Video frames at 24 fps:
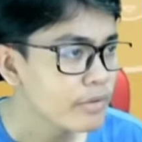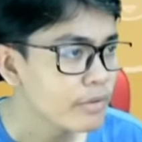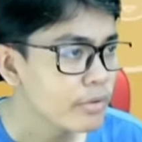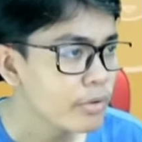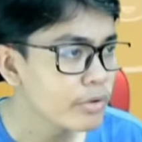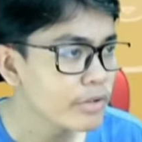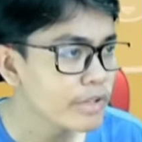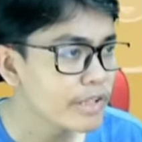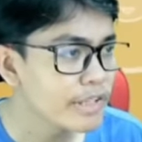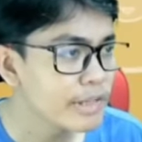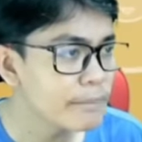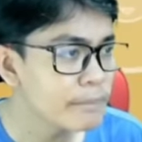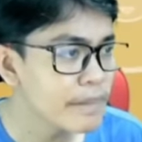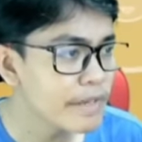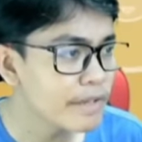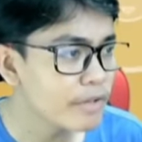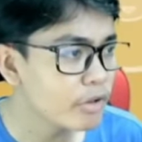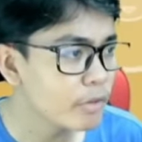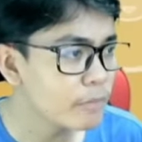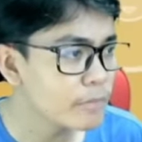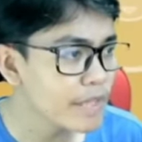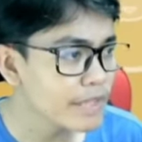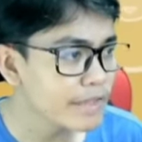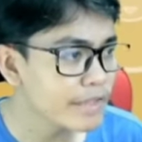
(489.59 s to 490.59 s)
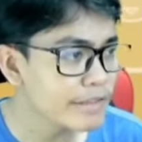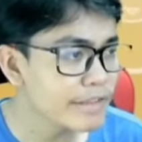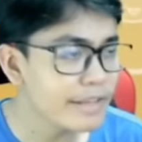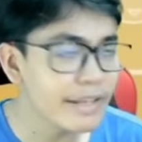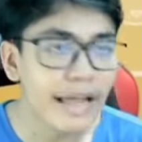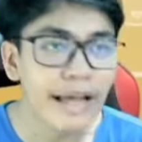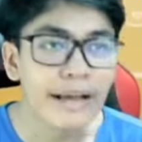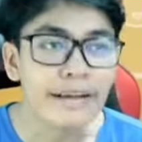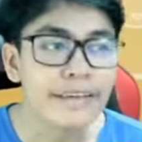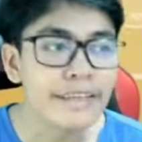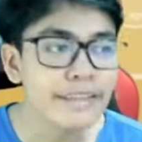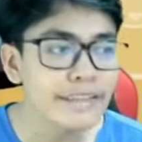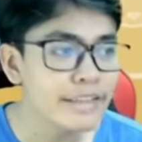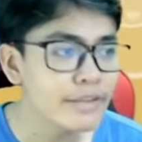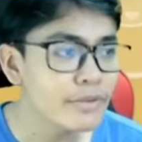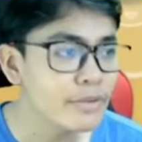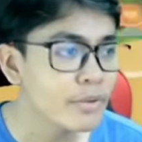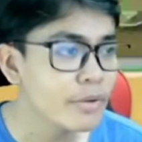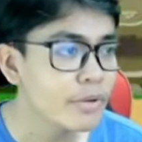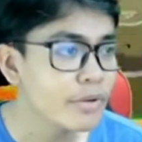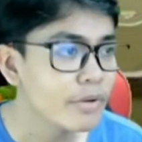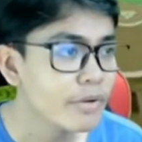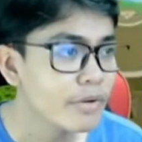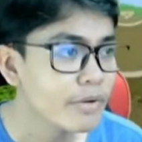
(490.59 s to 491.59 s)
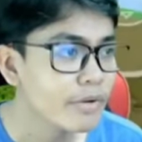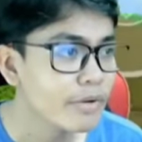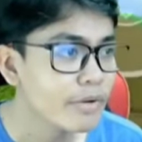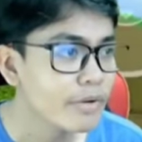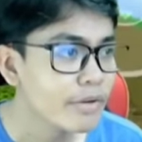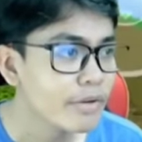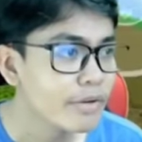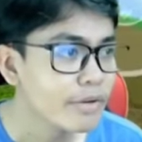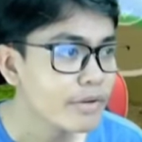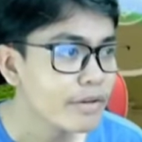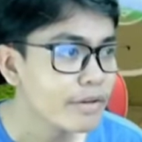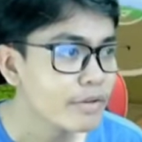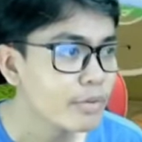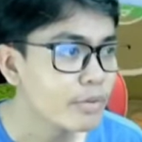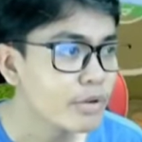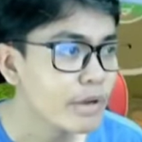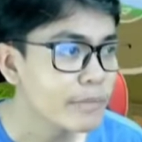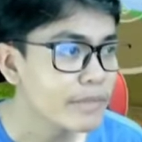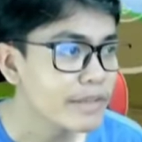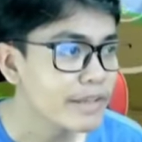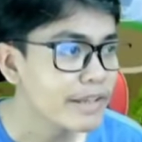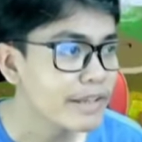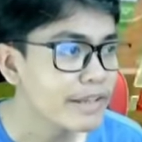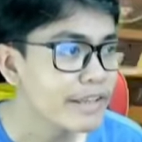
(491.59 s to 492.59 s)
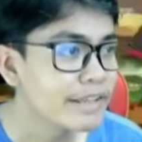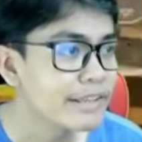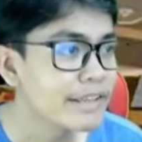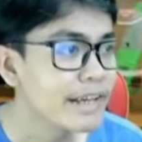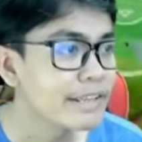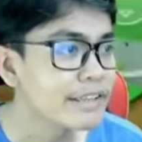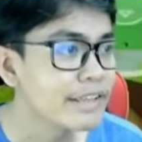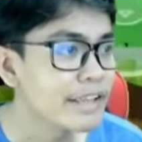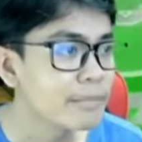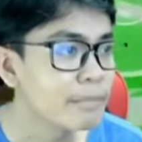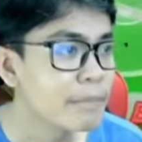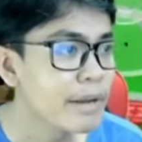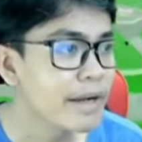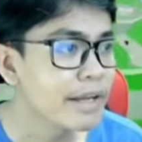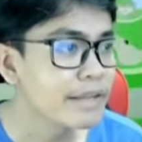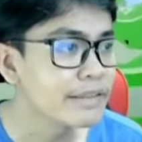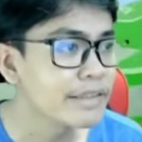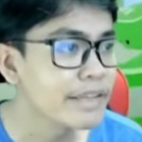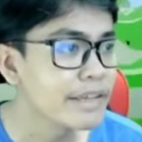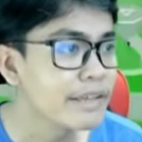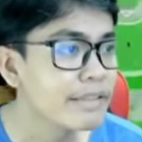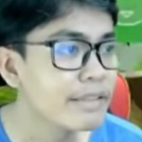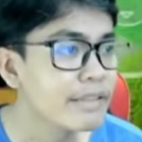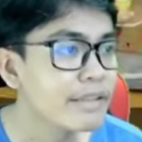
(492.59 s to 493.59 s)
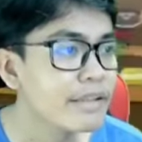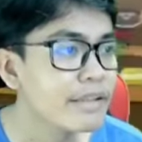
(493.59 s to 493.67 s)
Oh, jadi backgroundnya ada di langit itu. Duh, nggak bisa ngelihat ke atas banget, guys.